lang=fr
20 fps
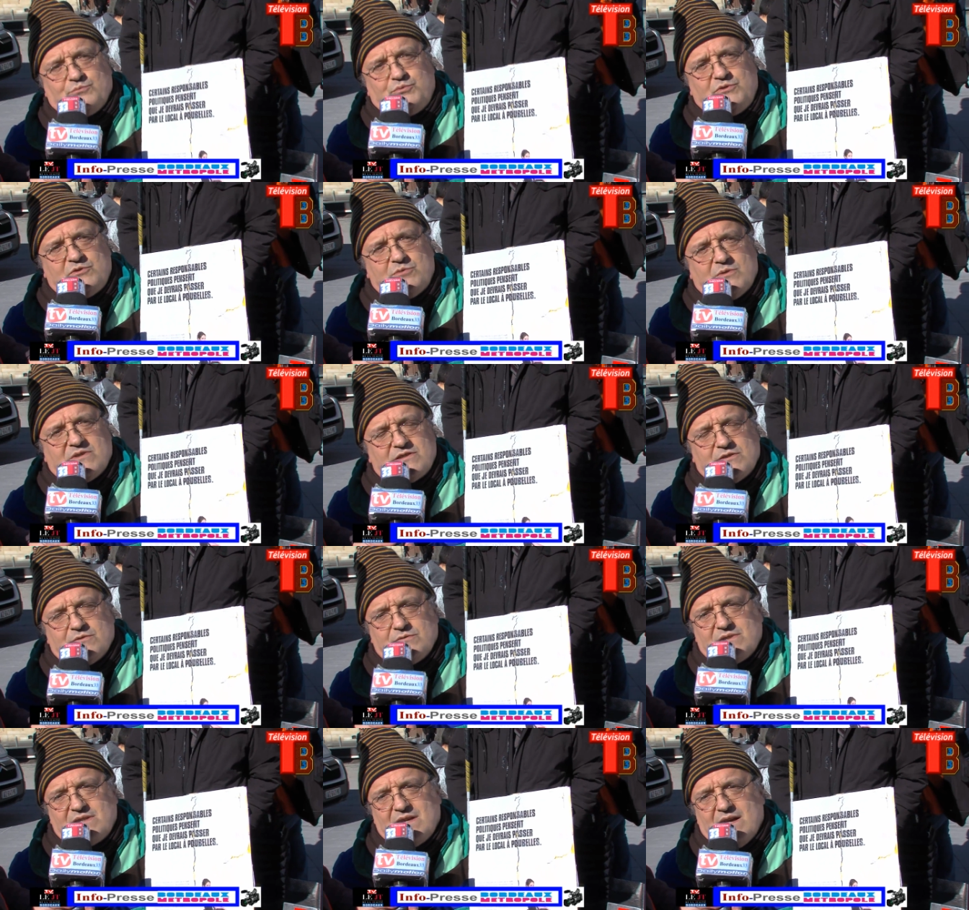depuis
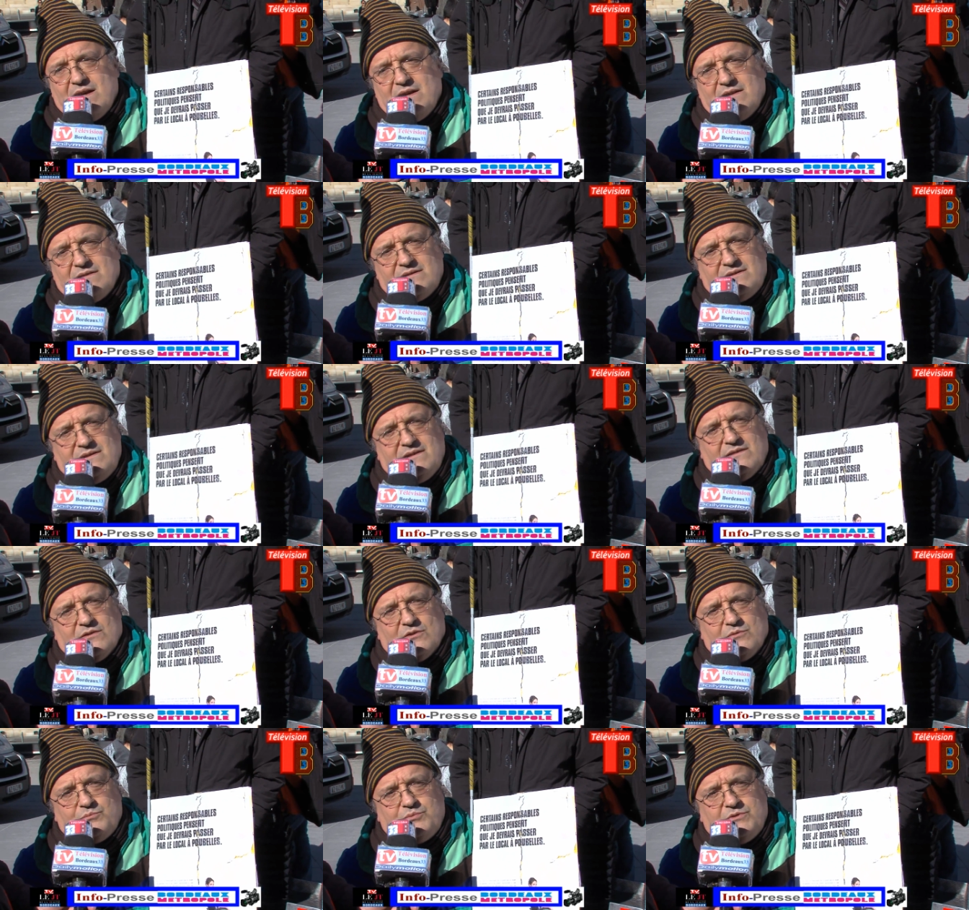75,
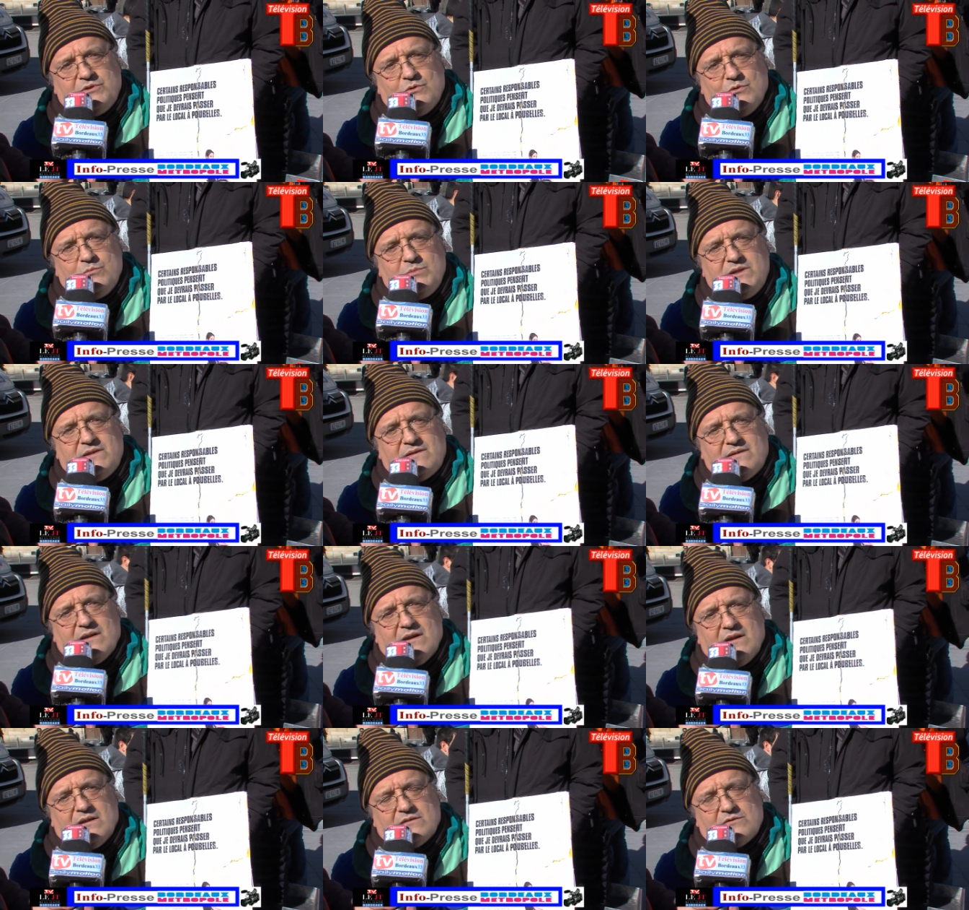10 ans depuis
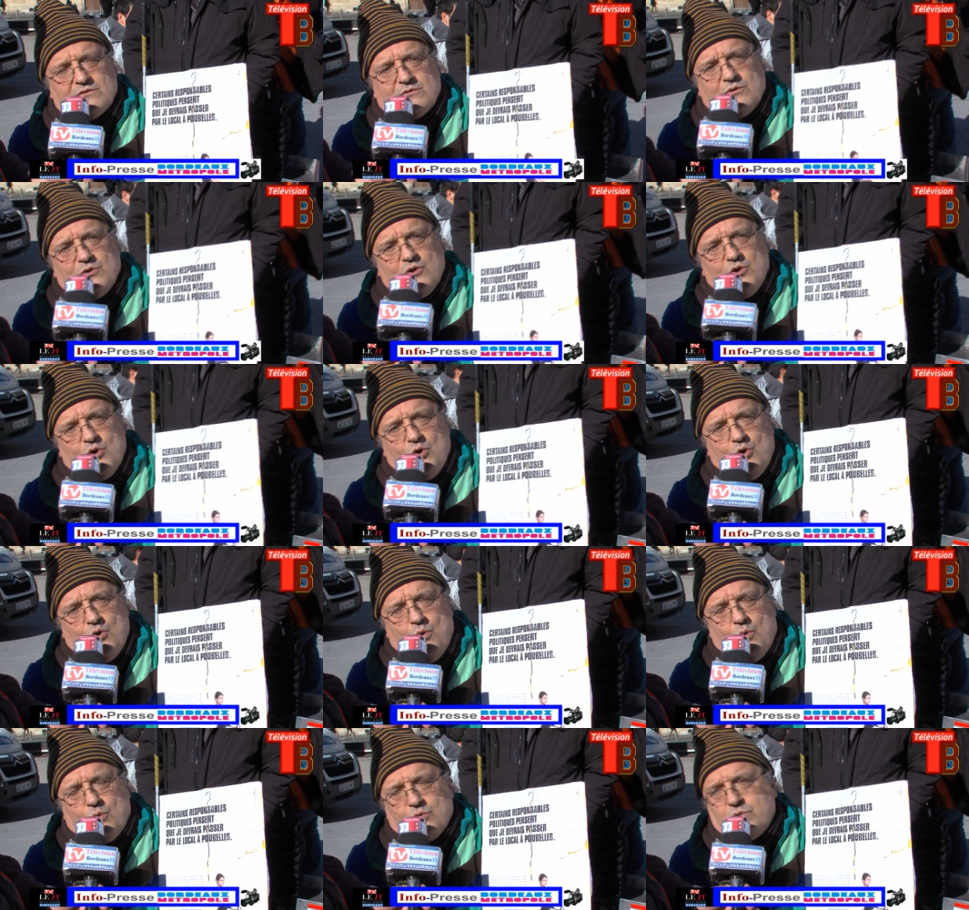2005,
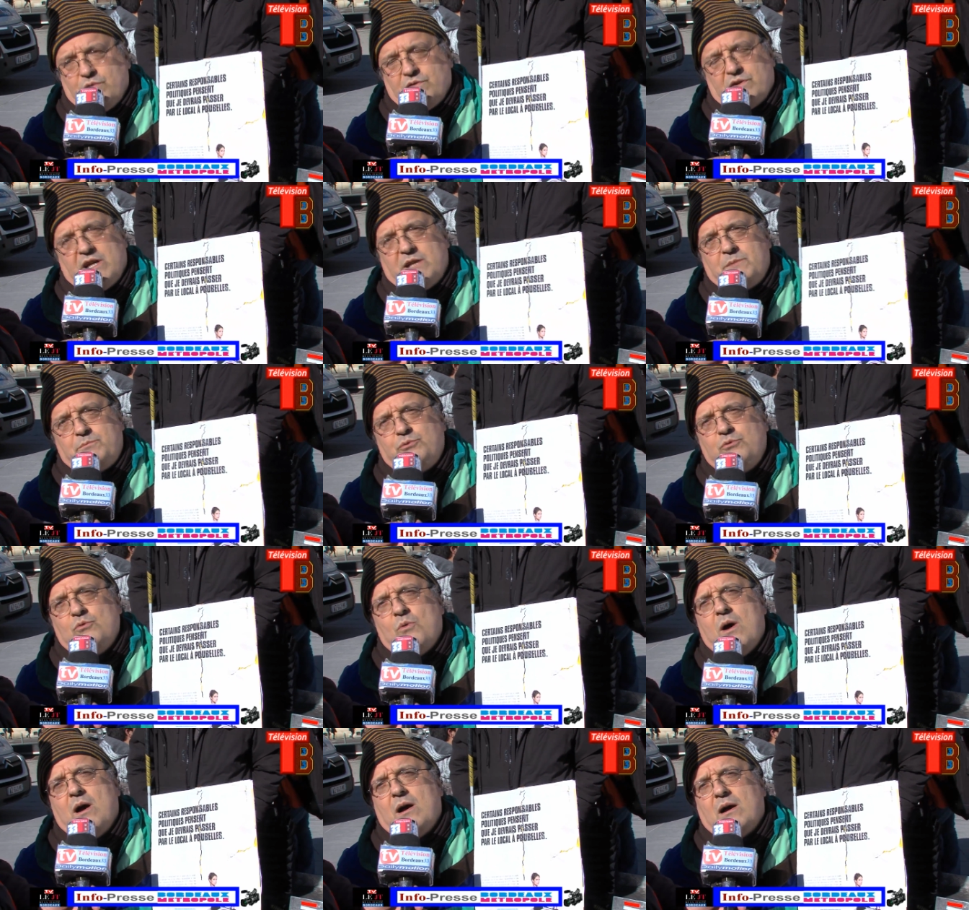on devrait être
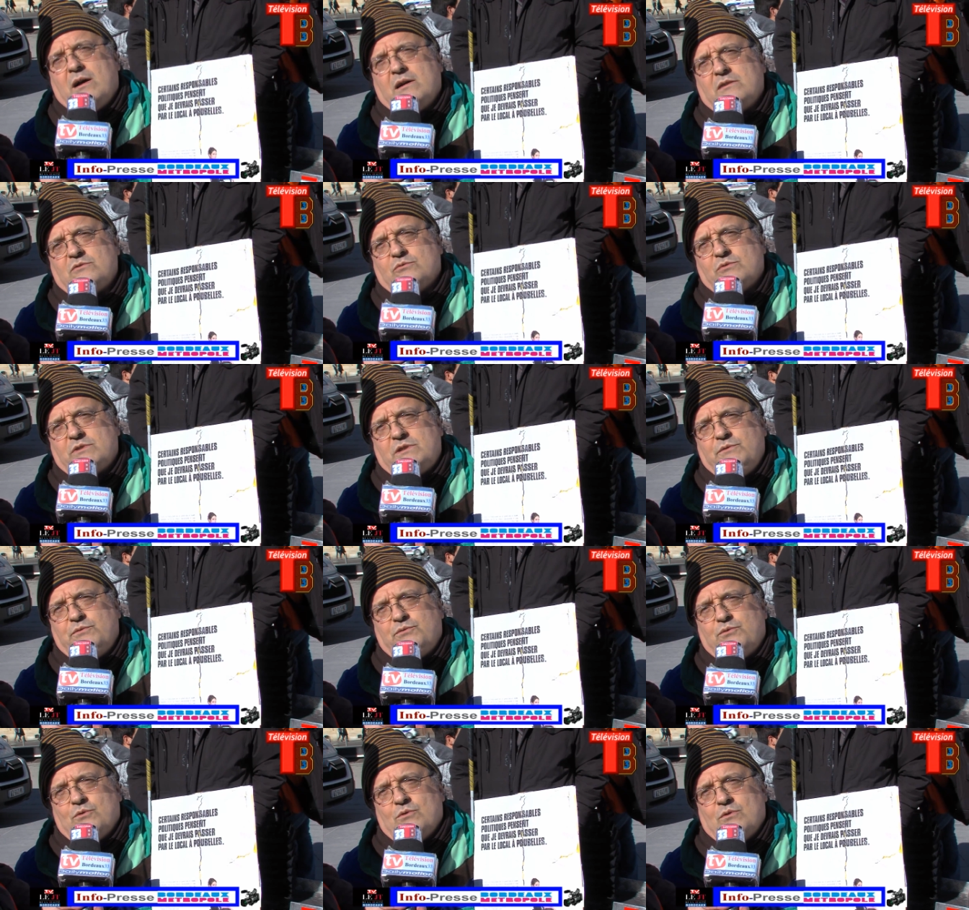plus loin. Hein. donc
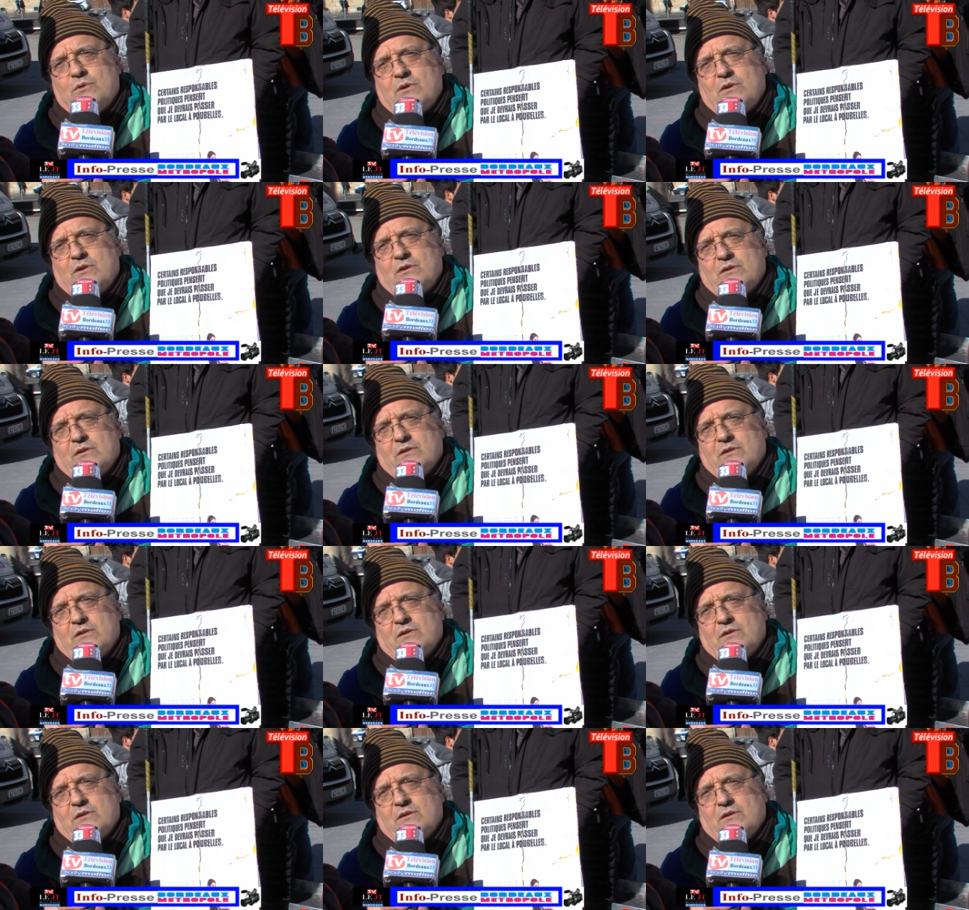il faut,